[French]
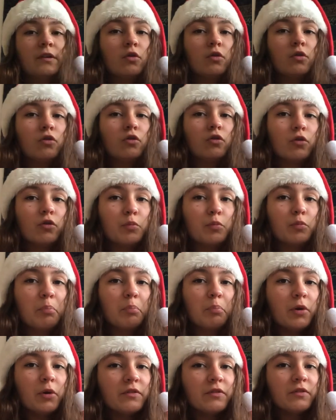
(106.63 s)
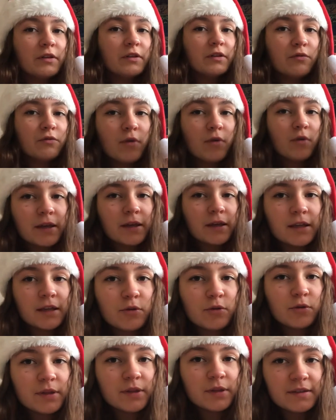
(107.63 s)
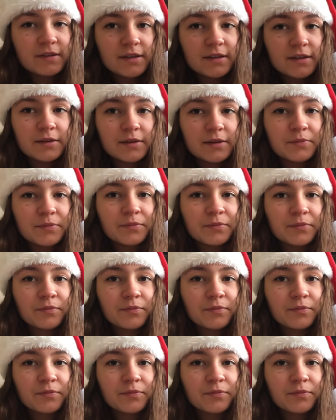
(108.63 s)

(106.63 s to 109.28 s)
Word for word: il entend une petite voix qui lui dit